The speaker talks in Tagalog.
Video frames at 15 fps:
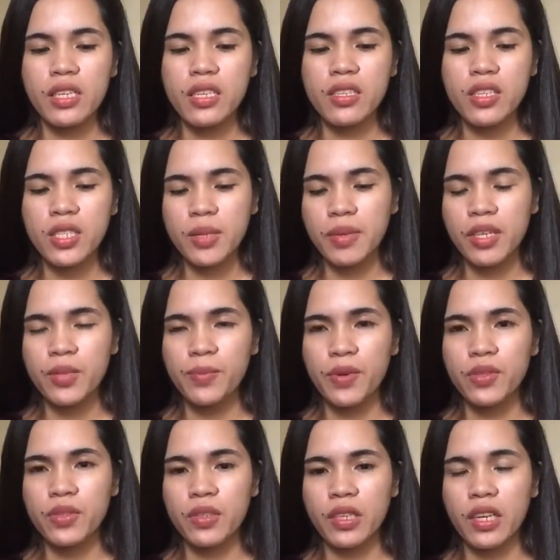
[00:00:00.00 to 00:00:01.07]
isa siya sa mga
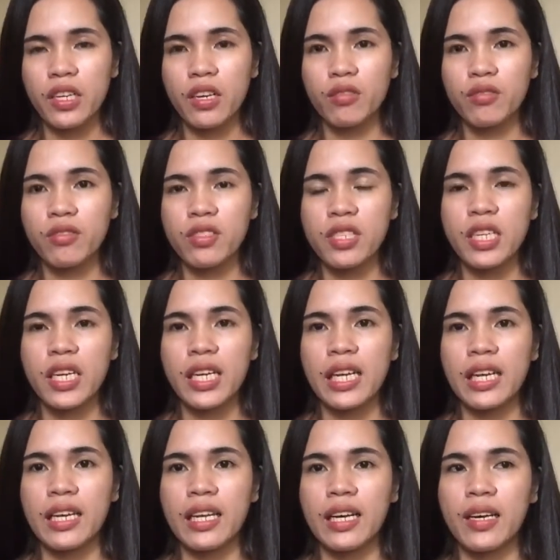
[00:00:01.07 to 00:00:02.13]
sponsor kaya ko doon siya
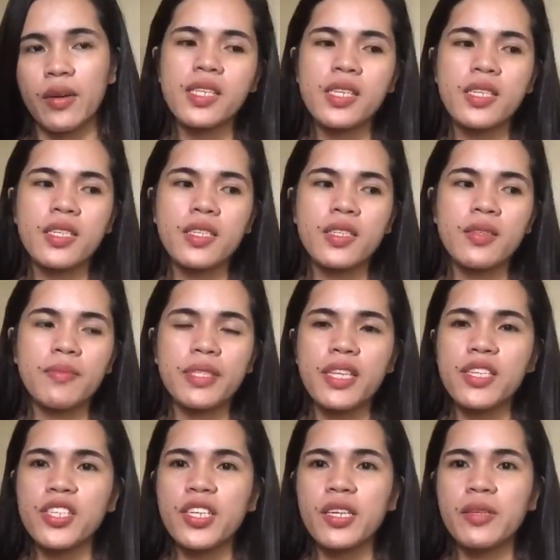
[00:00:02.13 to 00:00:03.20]
nakilala.
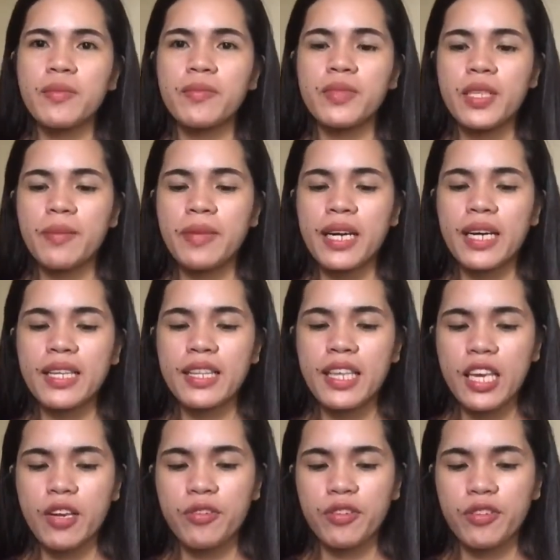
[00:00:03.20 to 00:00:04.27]
Pasensya na sa mga
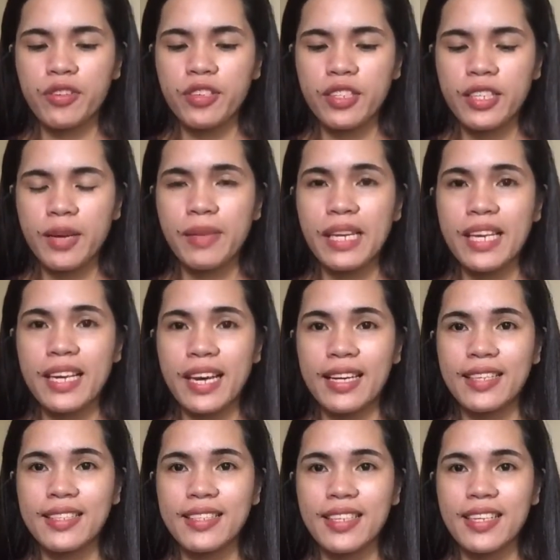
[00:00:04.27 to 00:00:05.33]
hindi ko
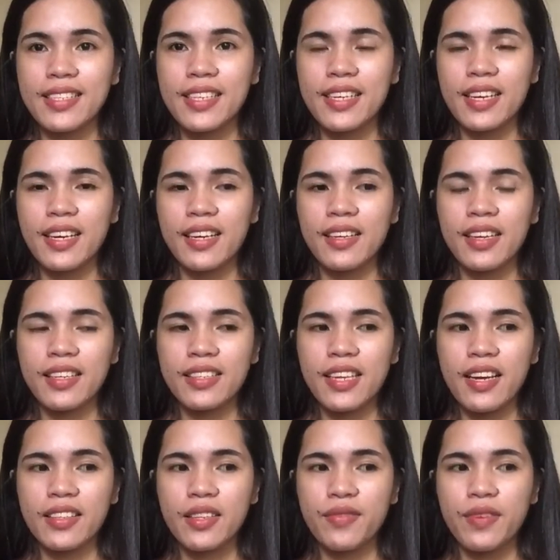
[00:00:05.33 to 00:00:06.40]
nabalikan kasi nga
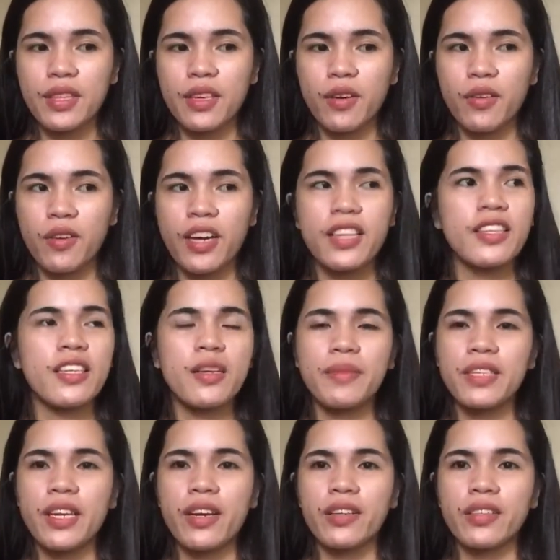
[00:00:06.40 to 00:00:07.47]
nag-deactivate ako. Ay, hindi
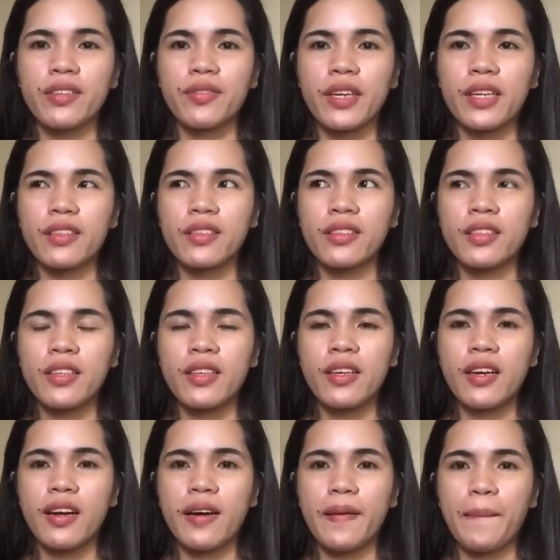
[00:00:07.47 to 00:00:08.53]
naman deactivate.
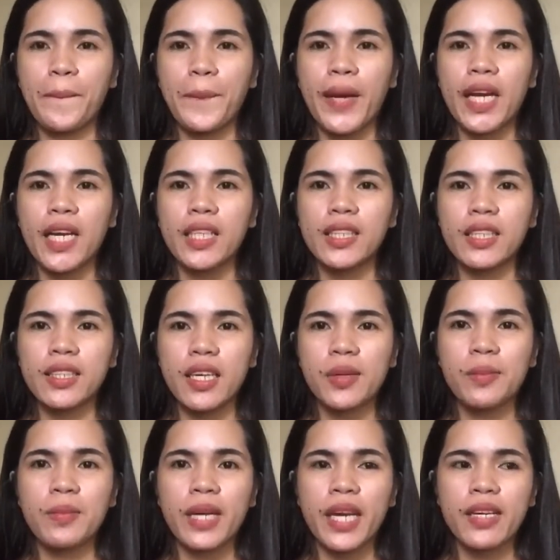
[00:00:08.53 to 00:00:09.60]
Um, parang
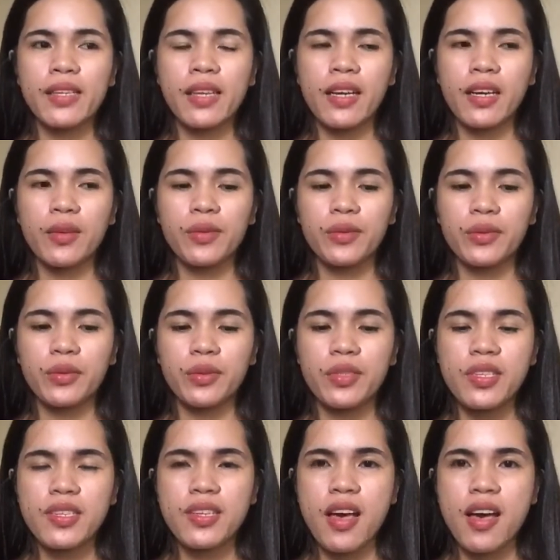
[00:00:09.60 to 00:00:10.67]
nag-take break lang ako
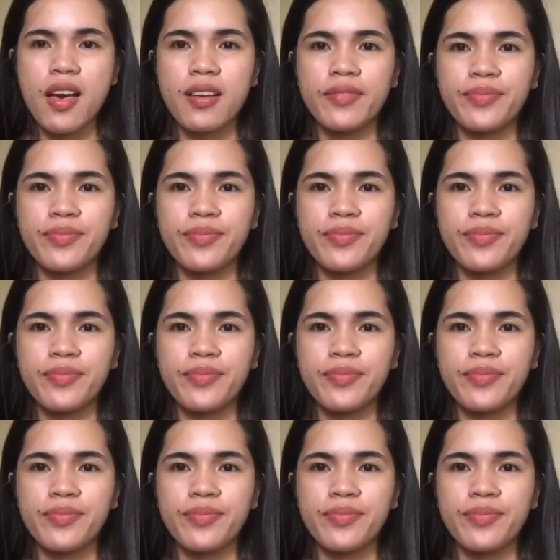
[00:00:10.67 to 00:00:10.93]
doon sa